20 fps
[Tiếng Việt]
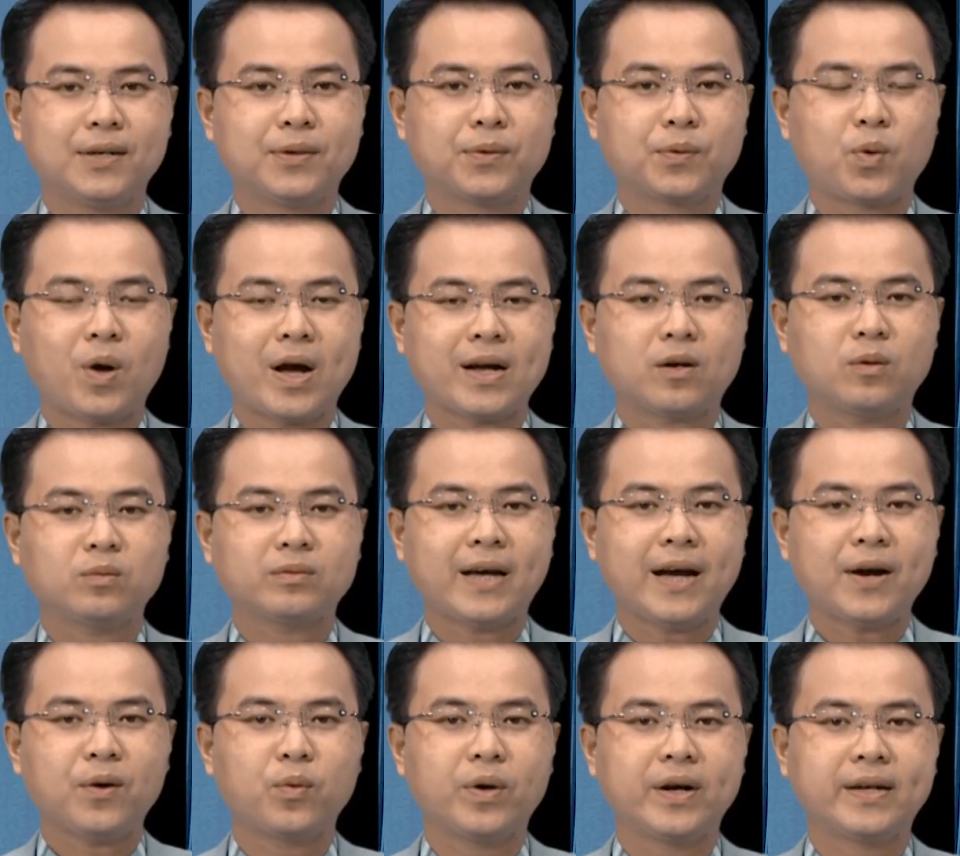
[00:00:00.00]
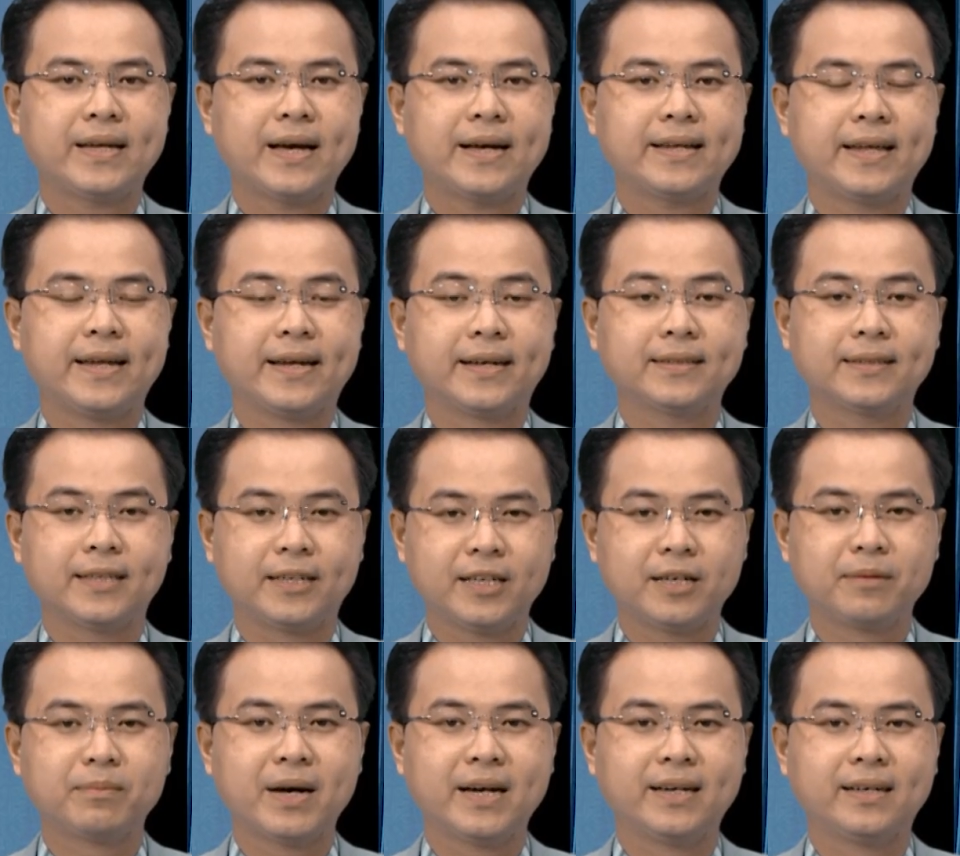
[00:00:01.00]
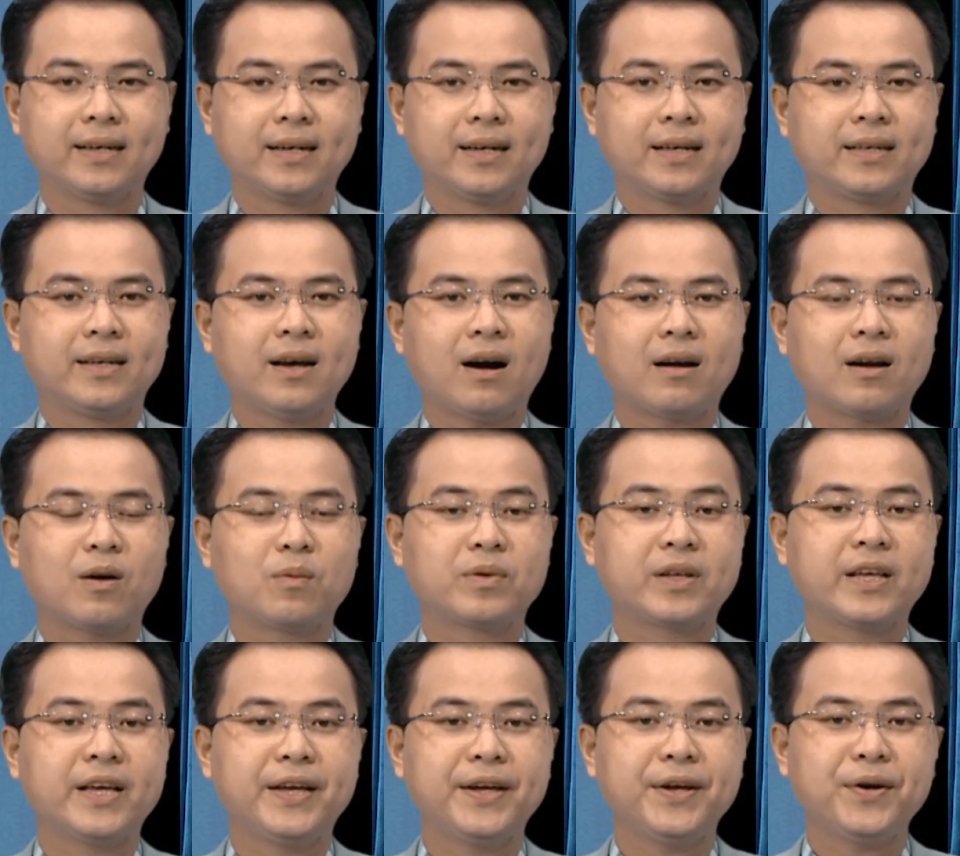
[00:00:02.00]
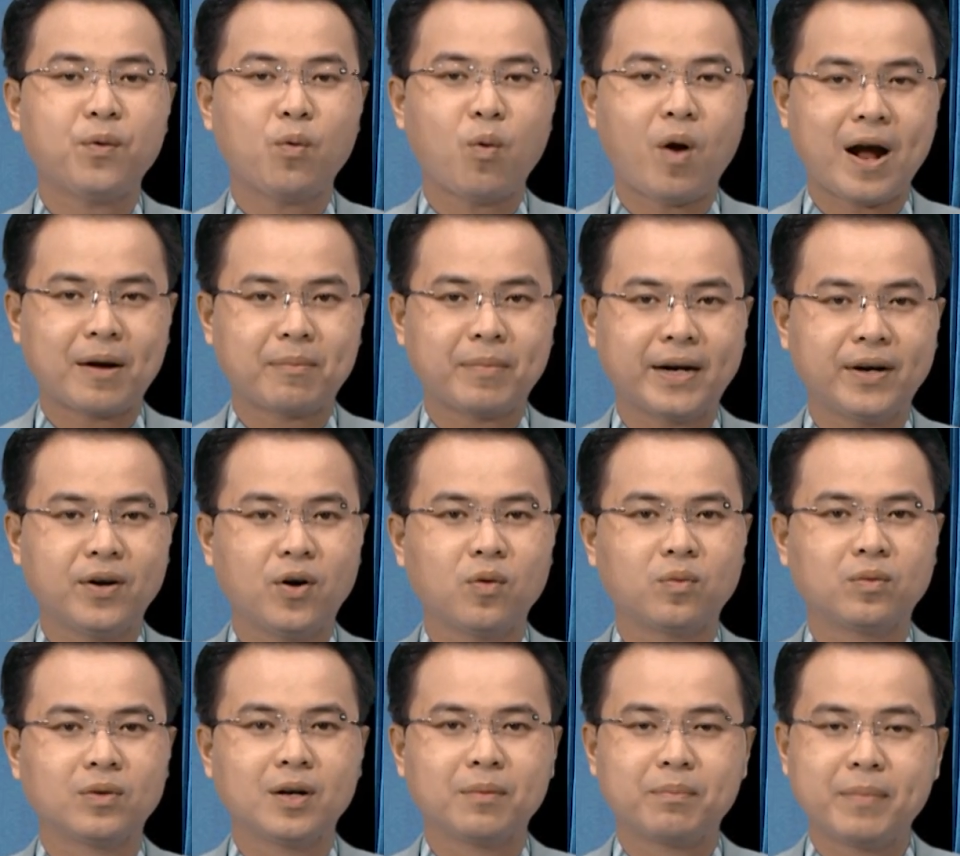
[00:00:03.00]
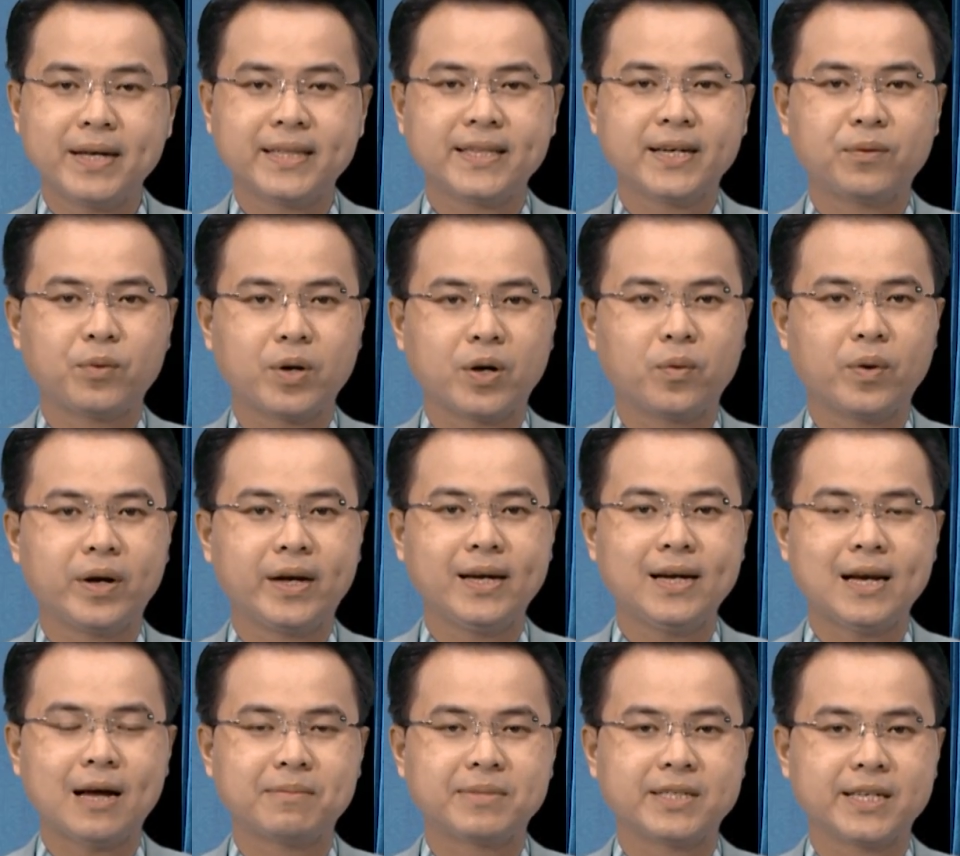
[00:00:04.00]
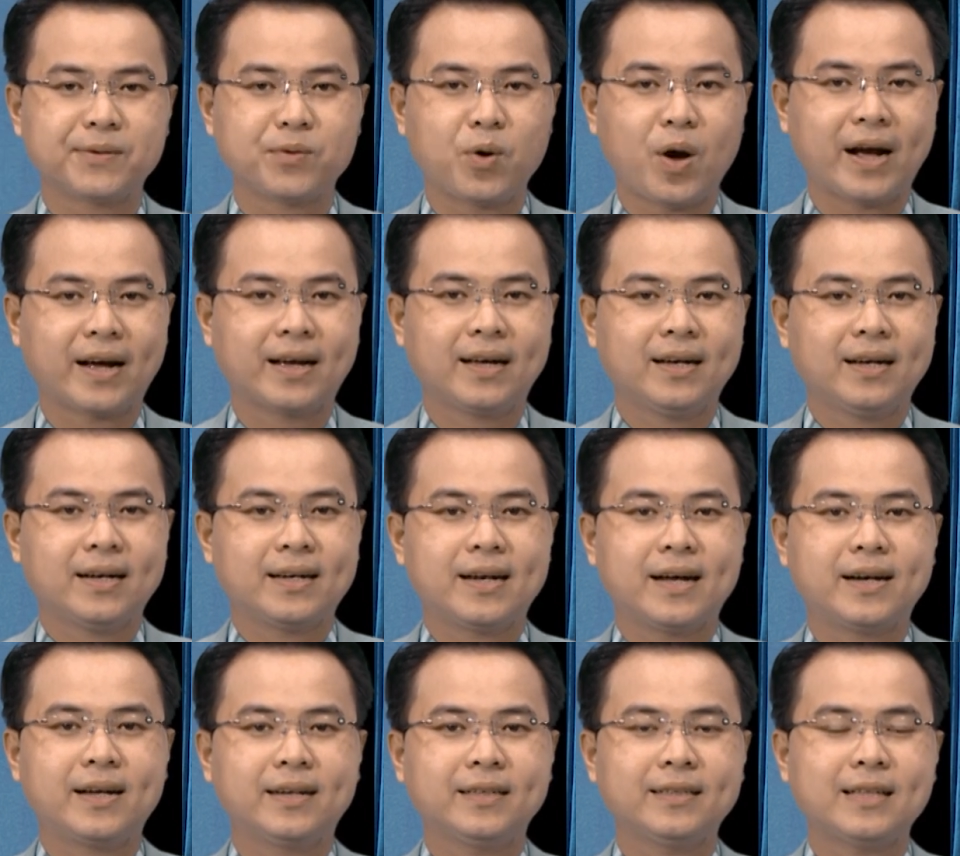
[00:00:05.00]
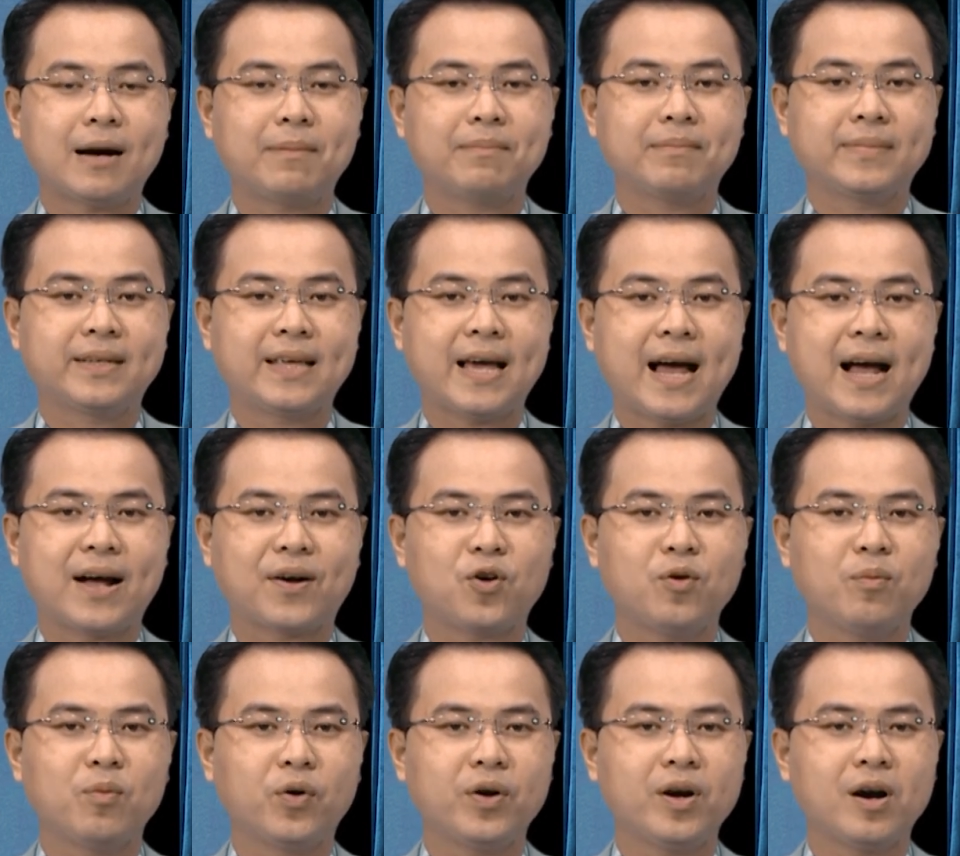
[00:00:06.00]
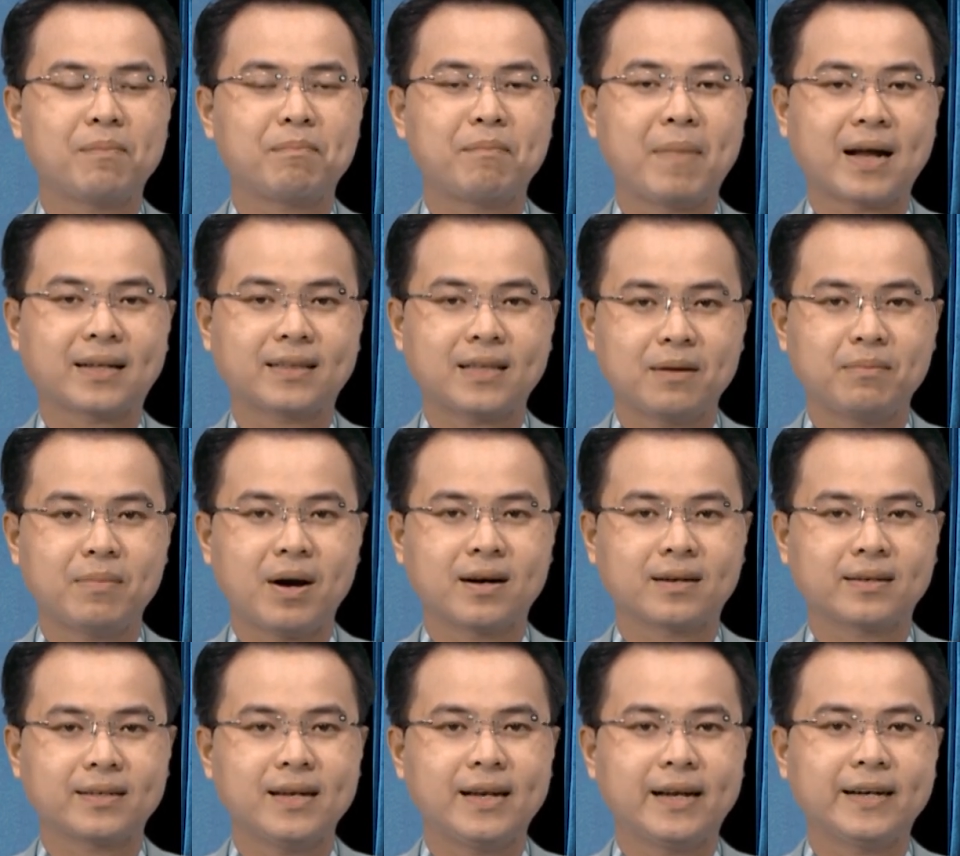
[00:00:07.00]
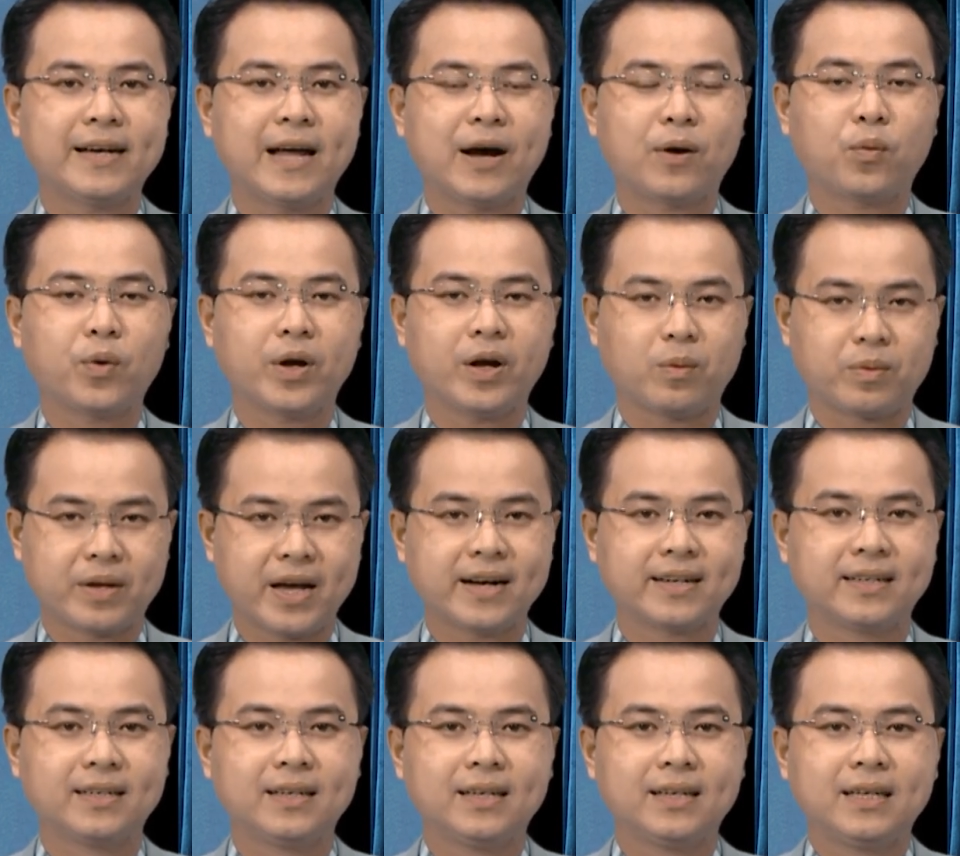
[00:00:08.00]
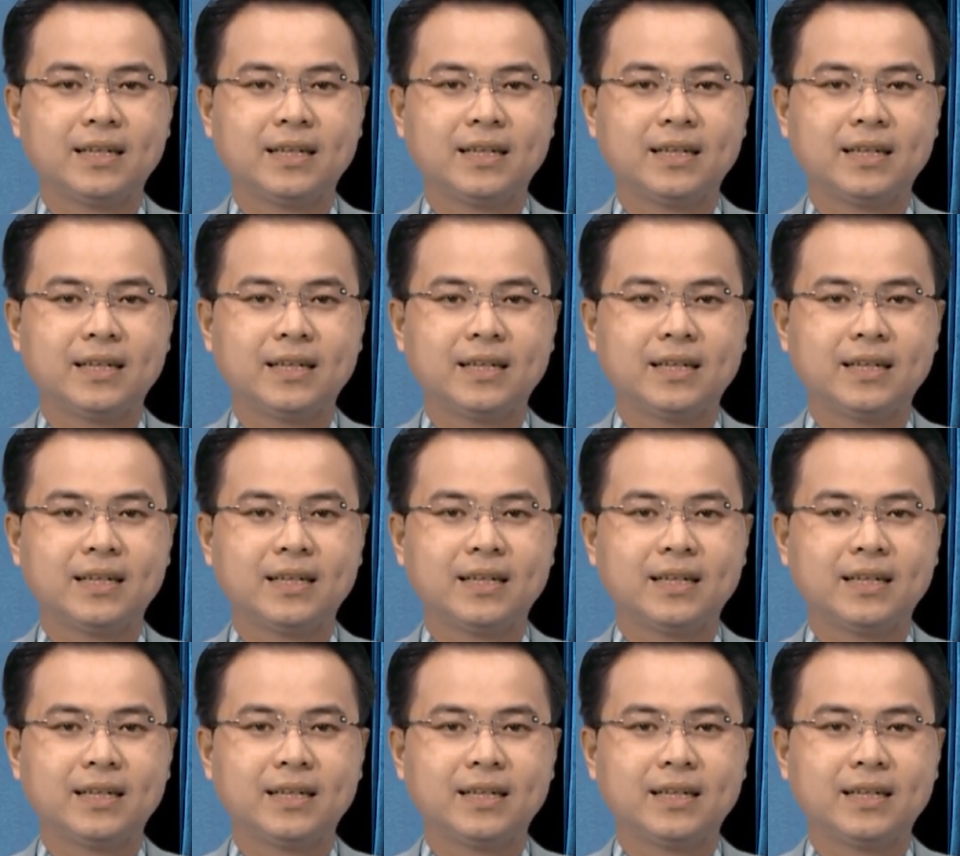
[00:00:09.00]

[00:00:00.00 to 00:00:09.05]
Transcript: Đoàn công tác huyện Gia Diễn, tỉnh Ninh Bình do đồng chí Hoàng Mạnh Hùng, bí thư huyện ủy làm trưởng đoàn, đã đến thăm và có buổi họp mặt thân mật với lãnh đạo huyện Hồng Dân.